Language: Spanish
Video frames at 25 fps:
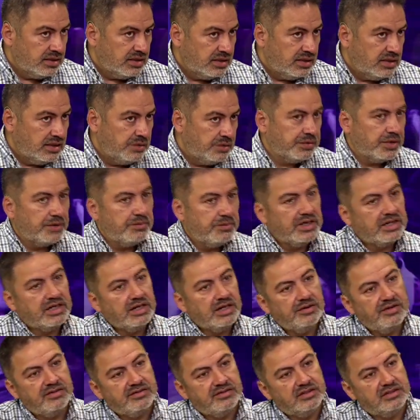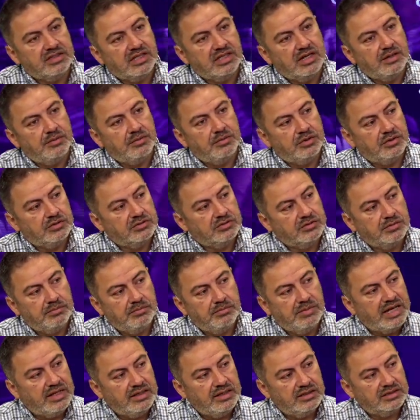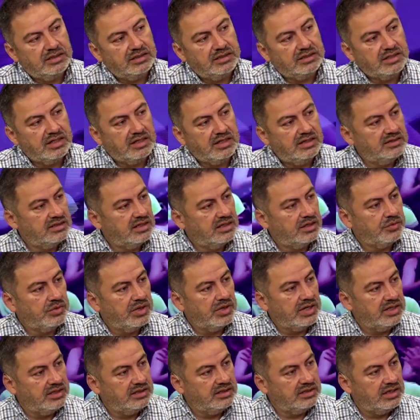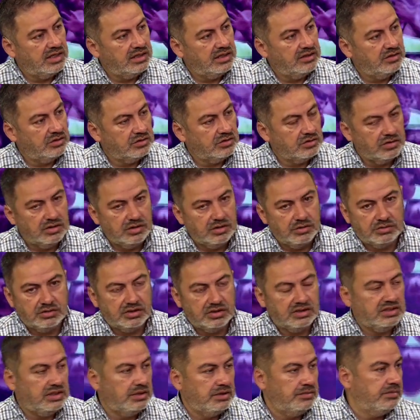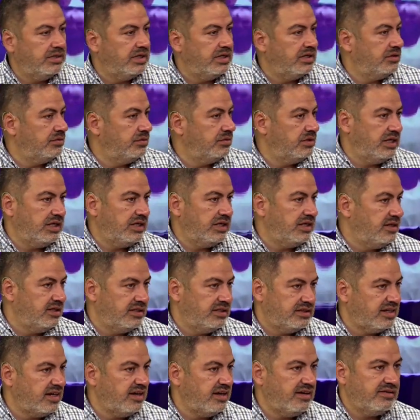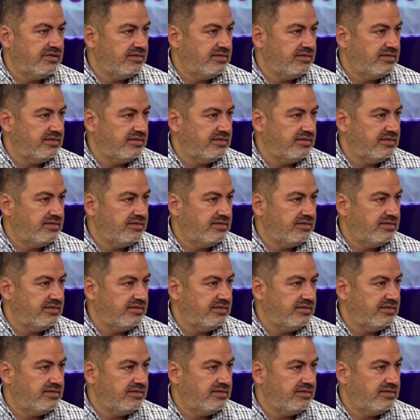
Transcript: El problema es que a veces tenemos 20, 30, 40 años con la autoestima de un nene de 3.